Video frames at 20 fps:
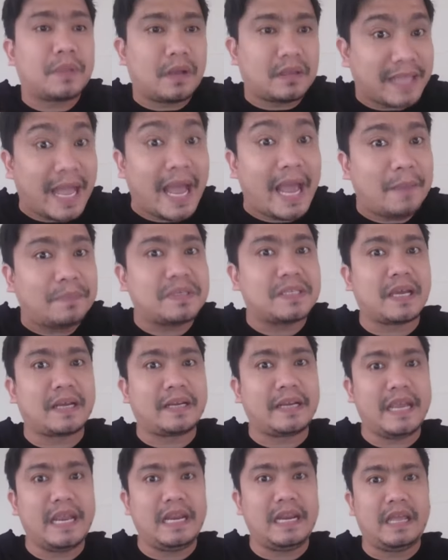time sa
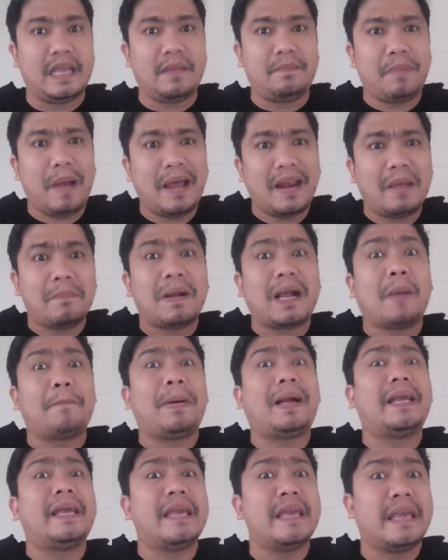sarili para
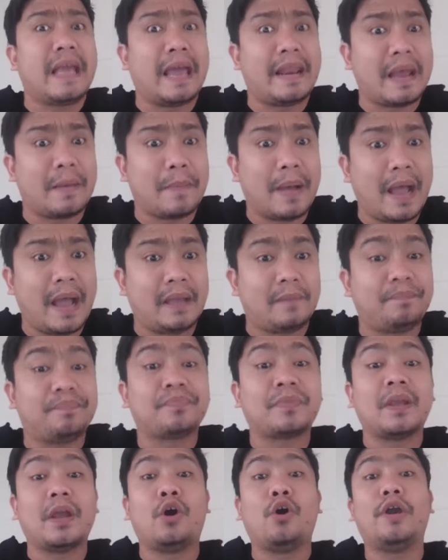makapaghinga naman.
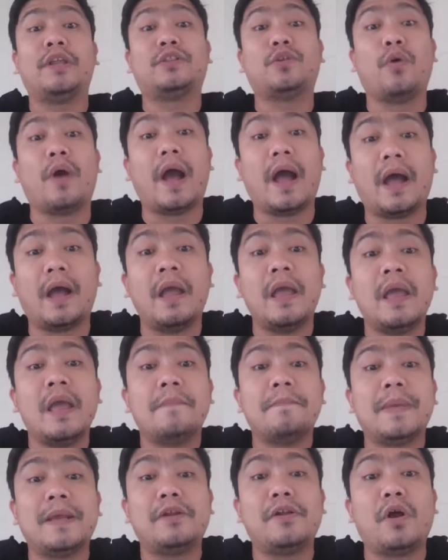O oh, ito ha,
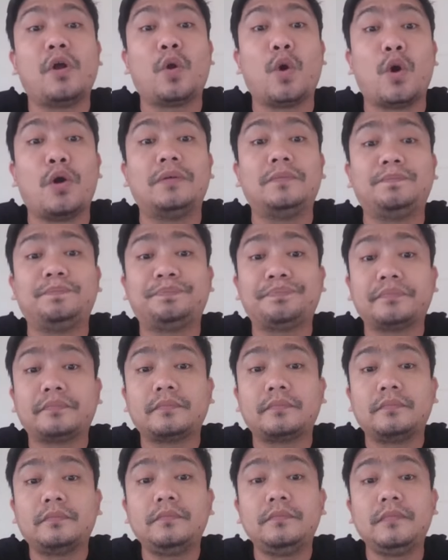meron akong
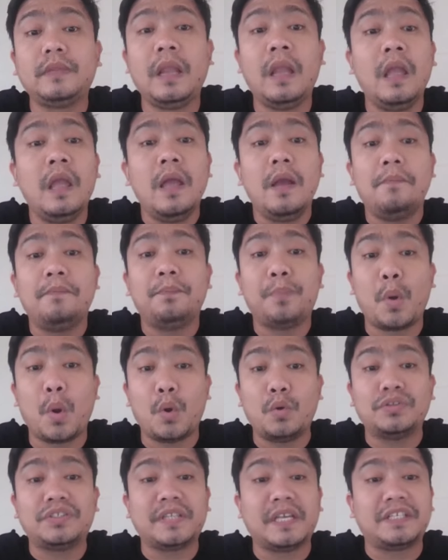
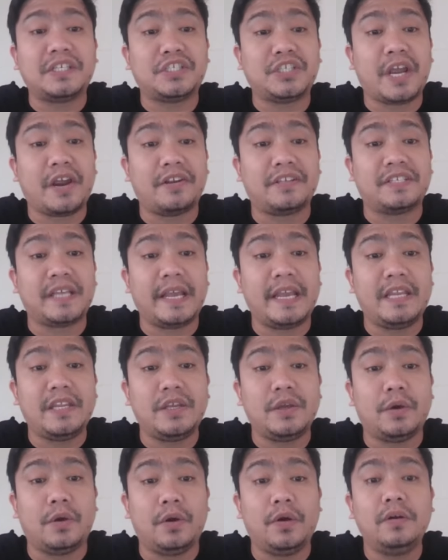post na i-share sa
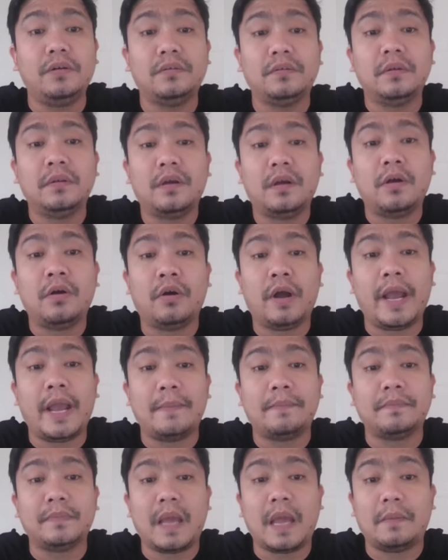inyo. Oh,
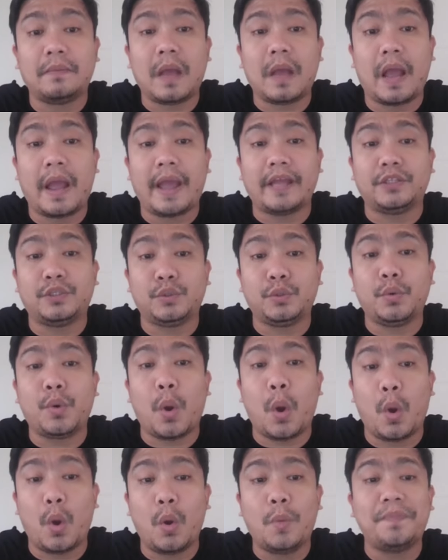I'm, I'm, I do
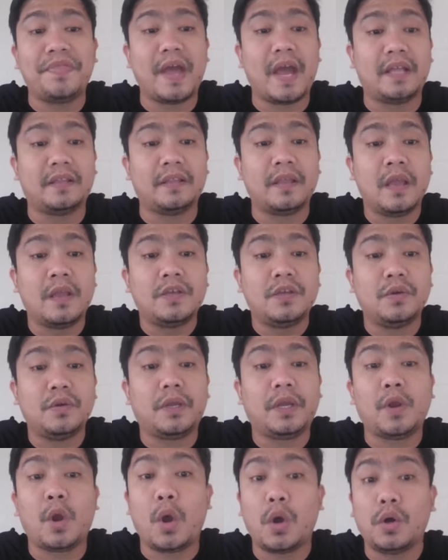hope that you
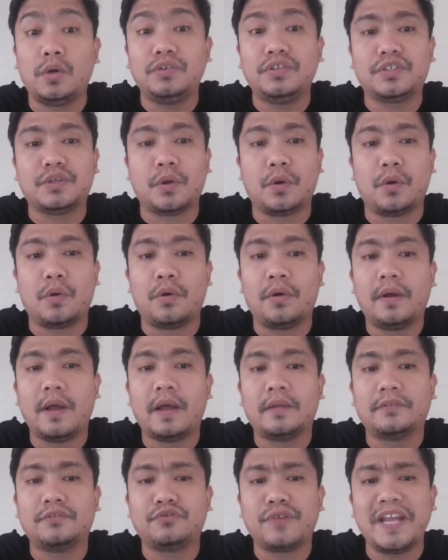can also
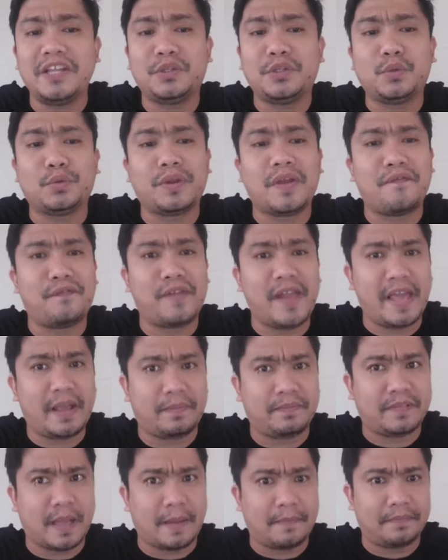uh, try to
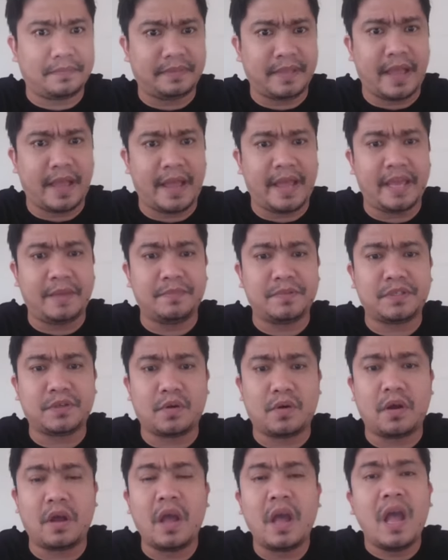reflect sometimes
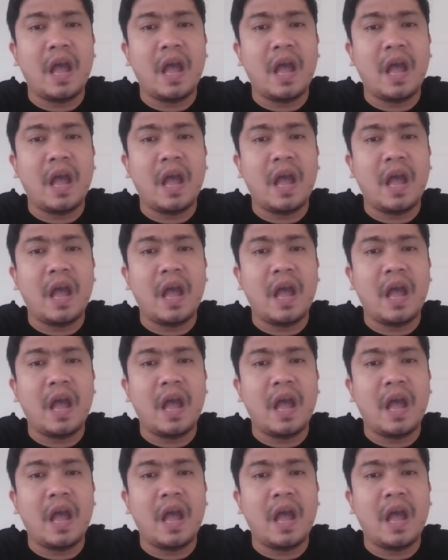kung